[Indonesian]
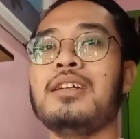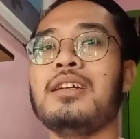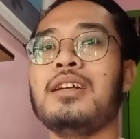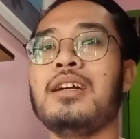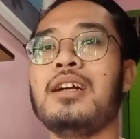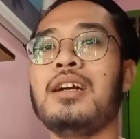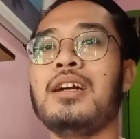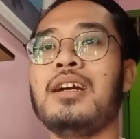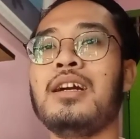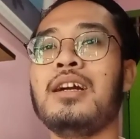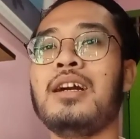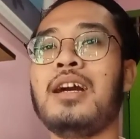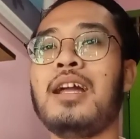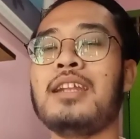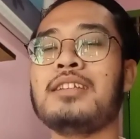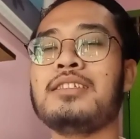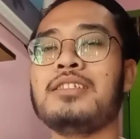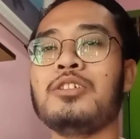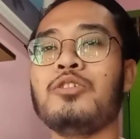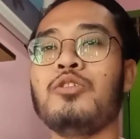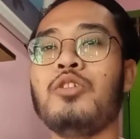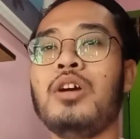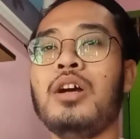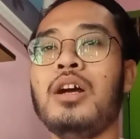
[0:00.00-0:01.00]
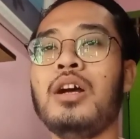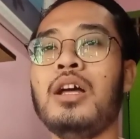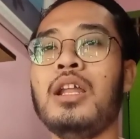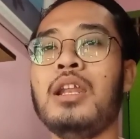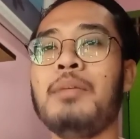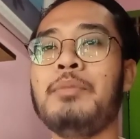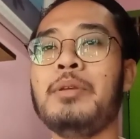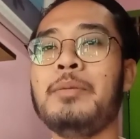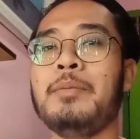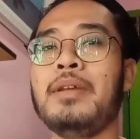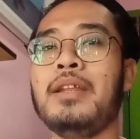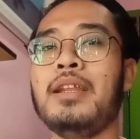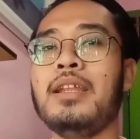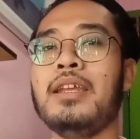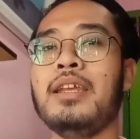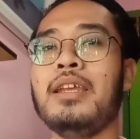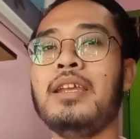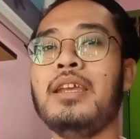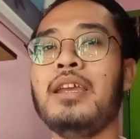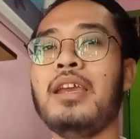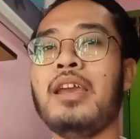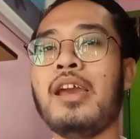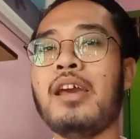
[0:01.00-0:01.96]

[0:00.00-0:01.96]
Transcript: Nah, alasan gue lebih milih